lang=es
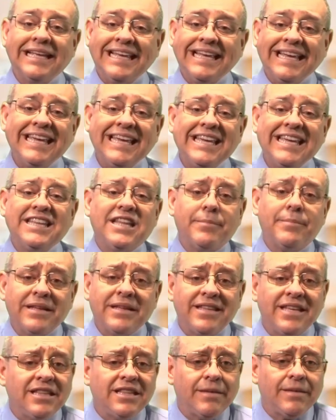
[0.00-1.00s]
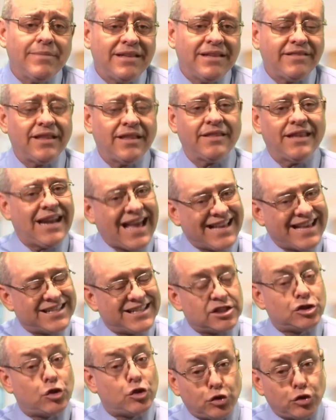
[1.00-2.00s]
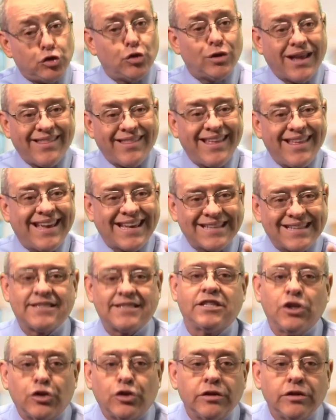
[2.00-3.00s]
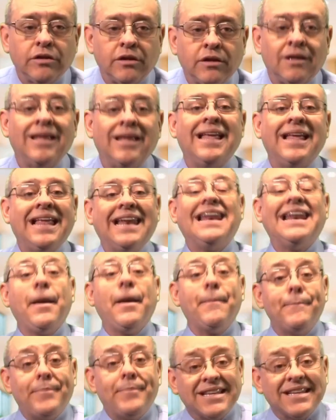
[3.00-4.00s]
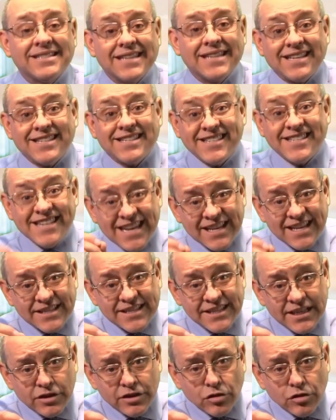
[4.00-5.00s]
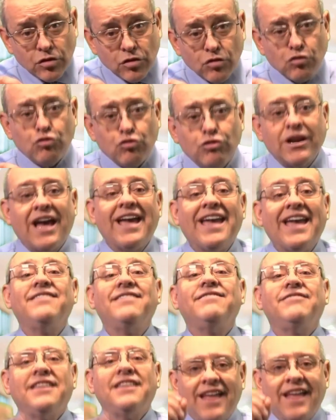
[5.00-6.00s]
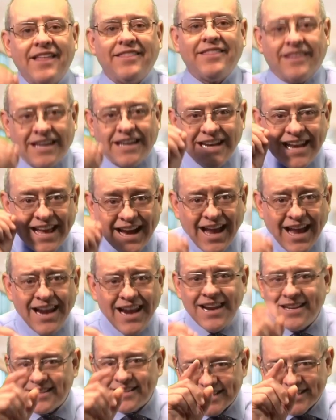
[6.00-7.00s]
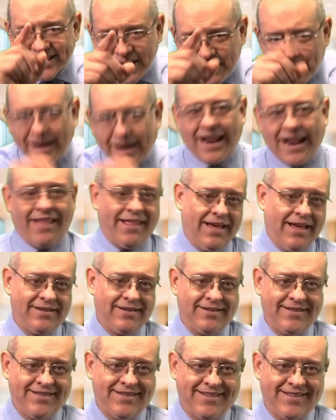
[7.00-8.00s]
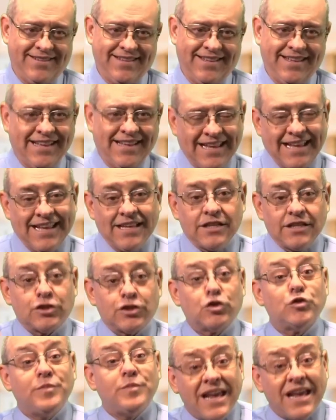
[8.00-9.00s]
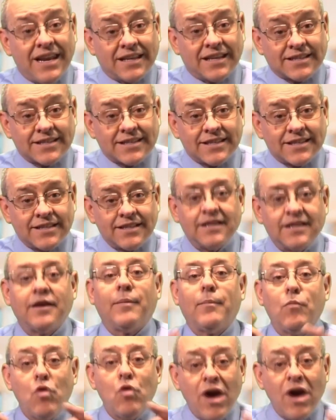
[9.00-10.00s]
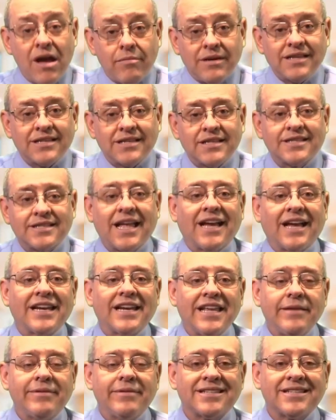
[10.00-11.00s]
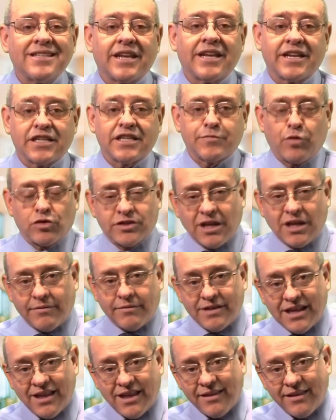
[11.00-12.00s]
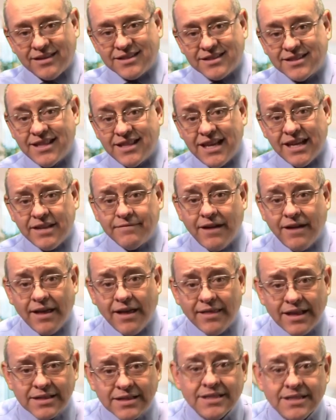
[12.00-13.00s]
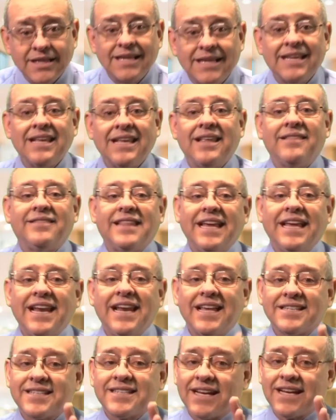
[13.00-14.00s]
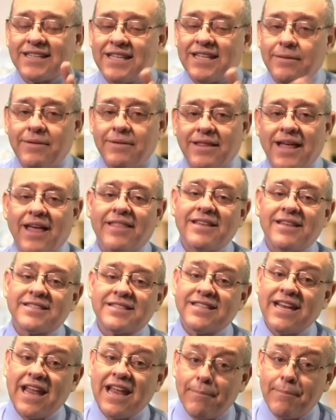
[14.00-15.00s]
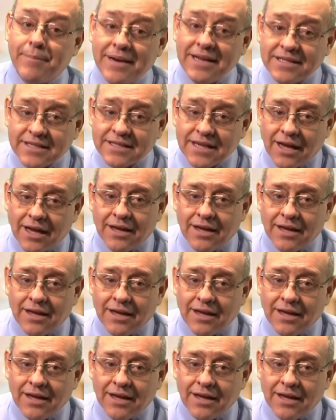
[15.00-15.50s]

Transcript: Independientemente de la estructura de gestión, la empresa sigue siendo una entidad legal separada. Sus bienes muebles están libres de responsabilidades derivadas de las actividades de la empresa,